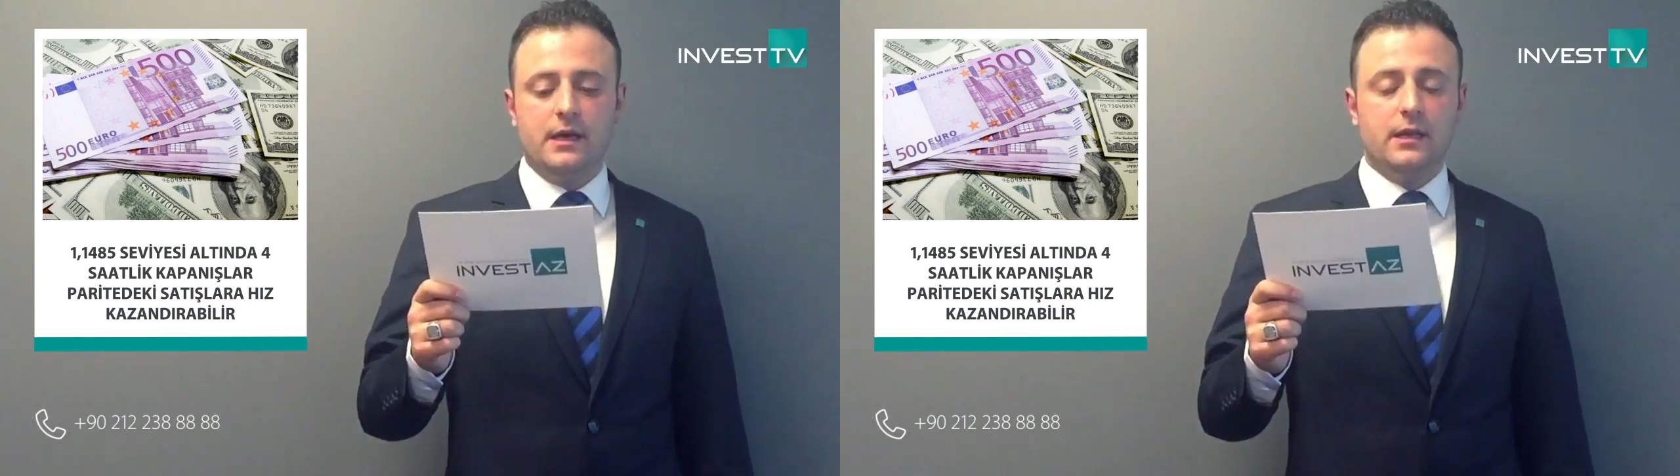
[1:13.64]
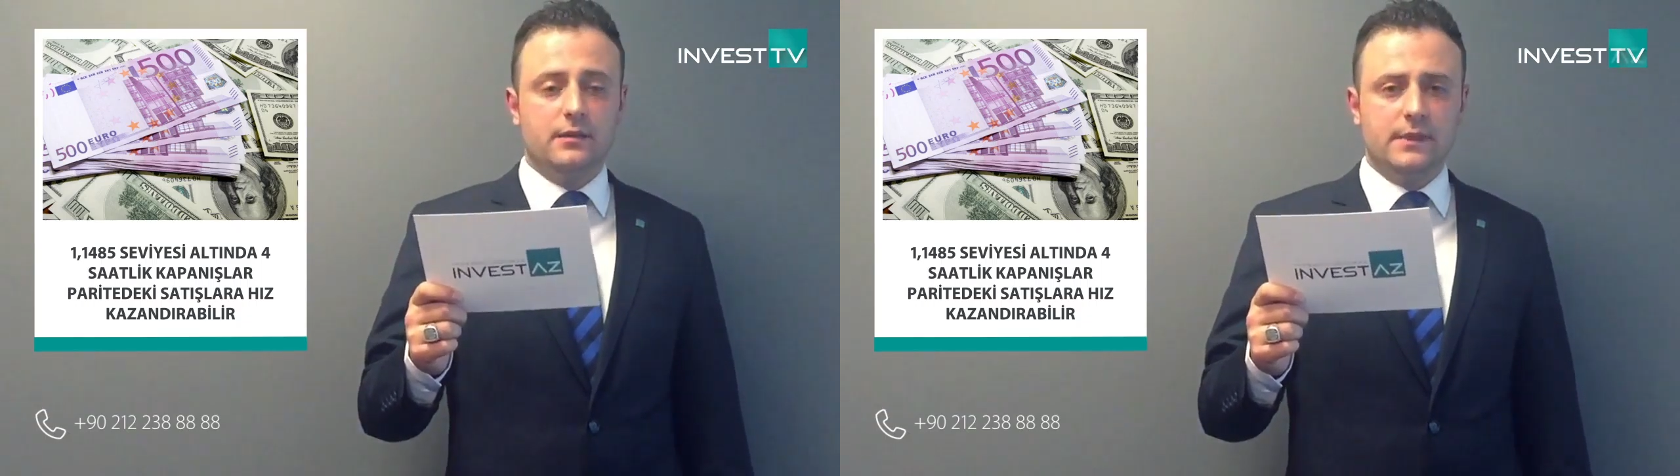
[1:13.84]

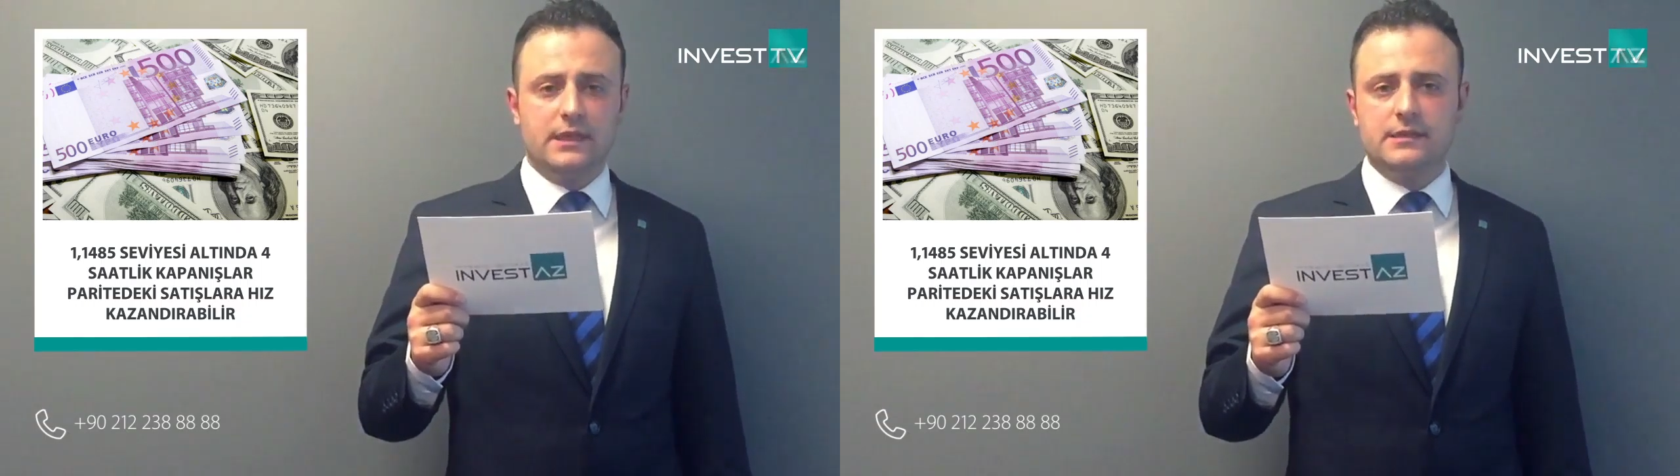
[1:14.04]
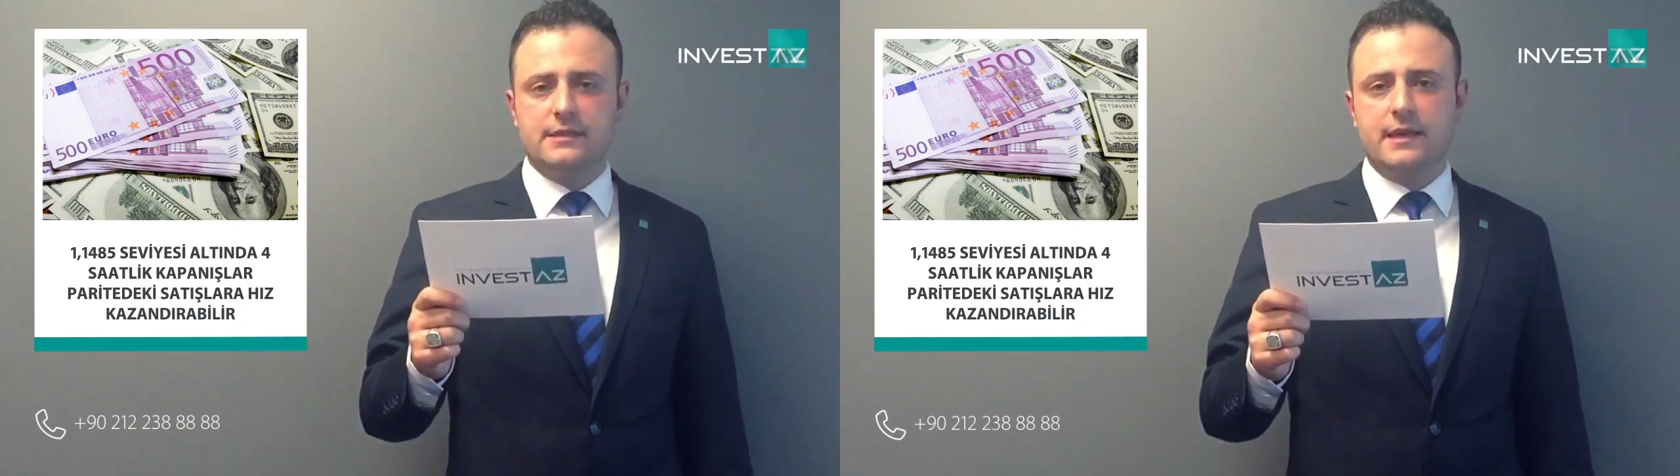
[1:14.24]

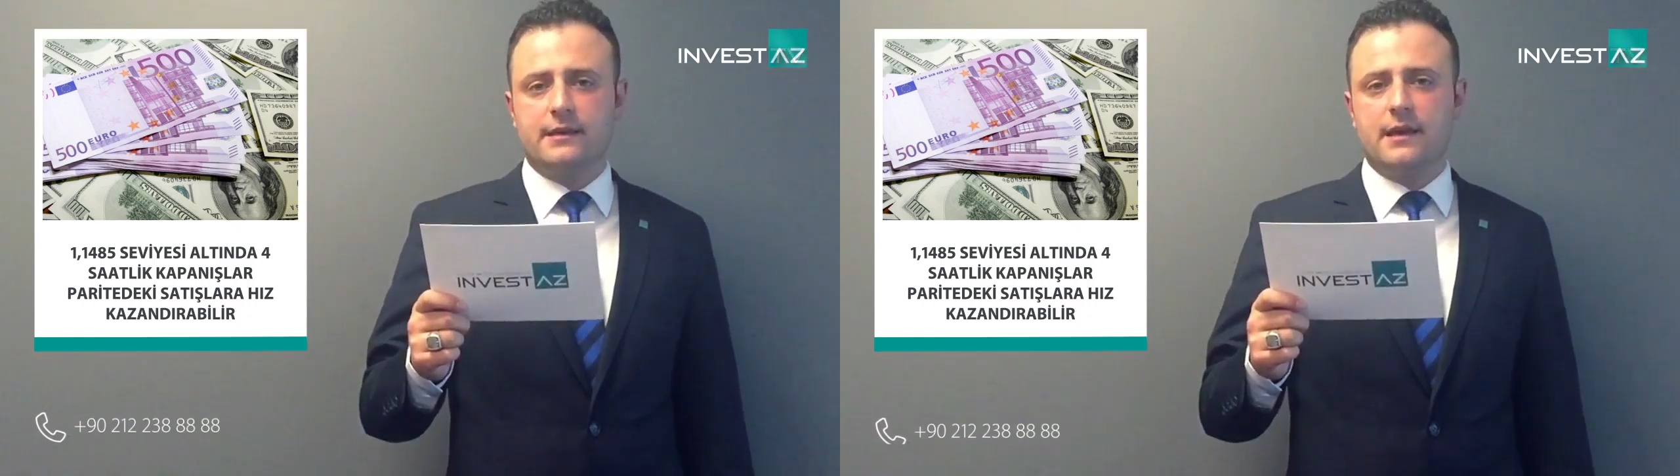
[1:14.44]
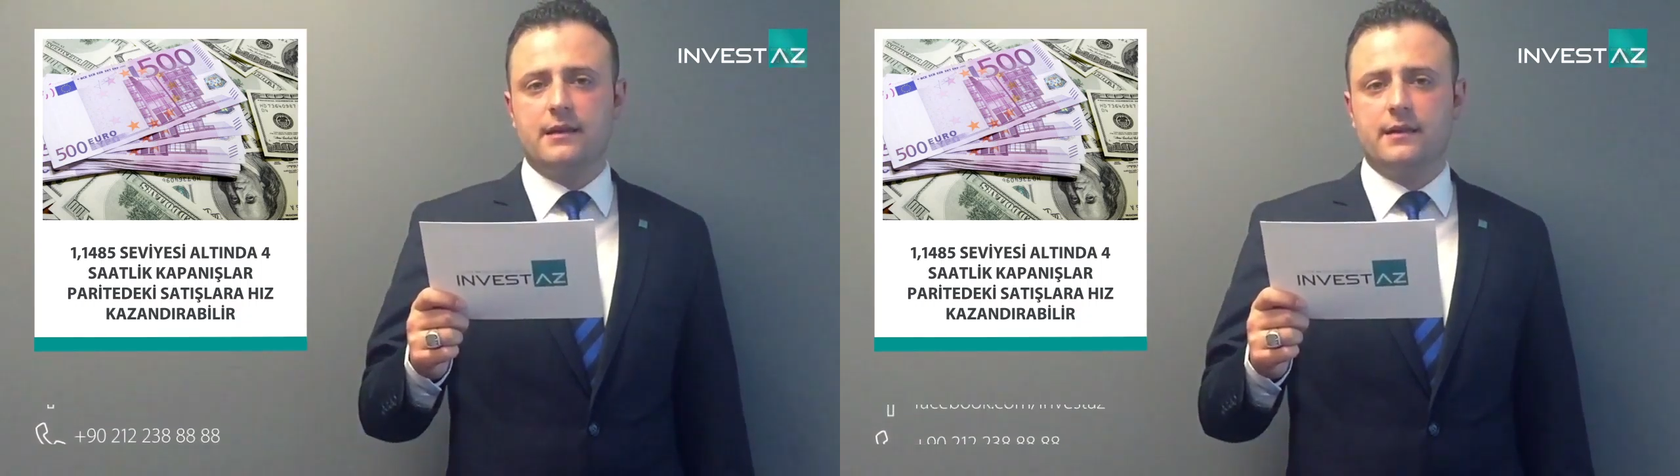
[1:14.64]
Alımların
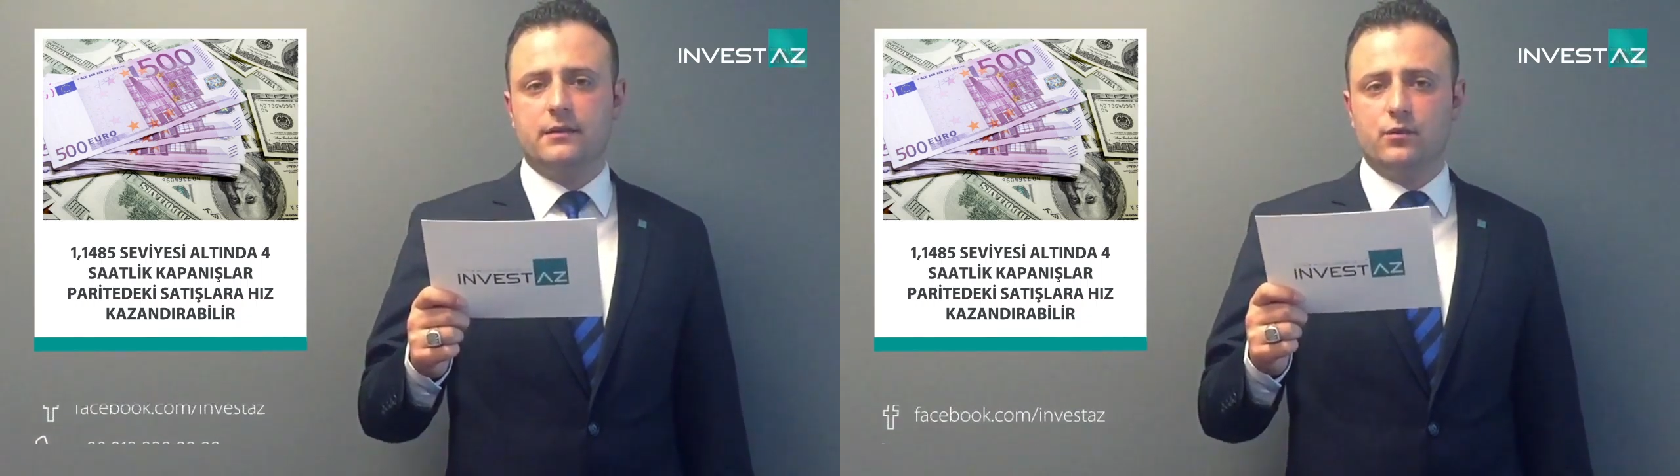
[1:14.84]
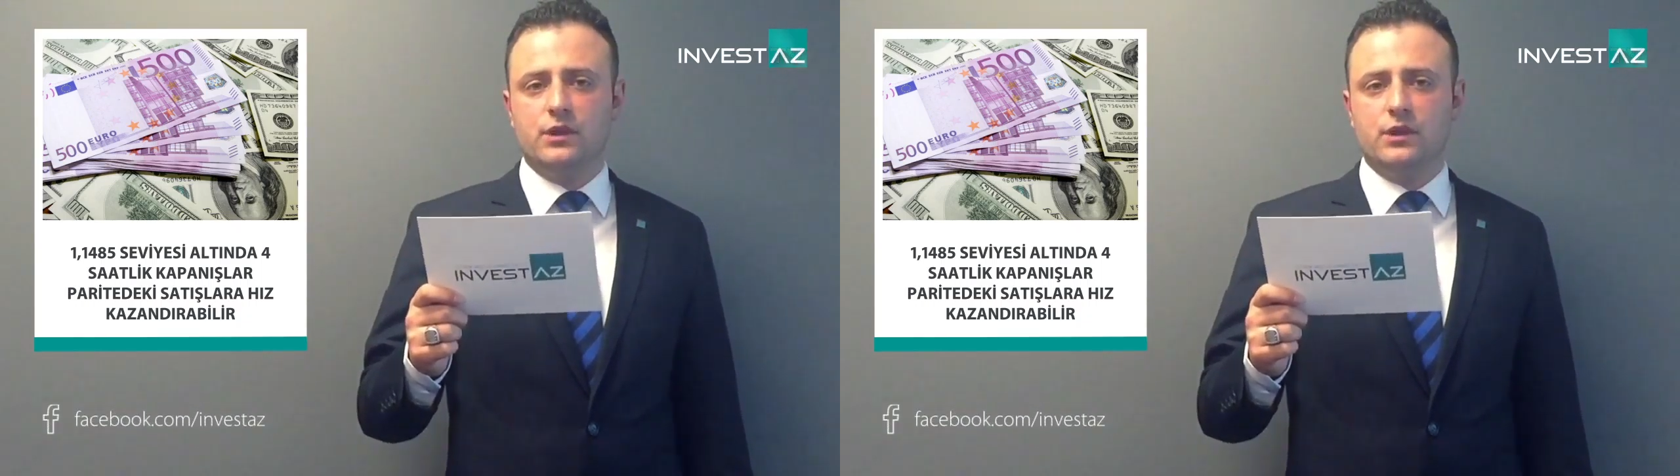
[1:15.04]
tekrardan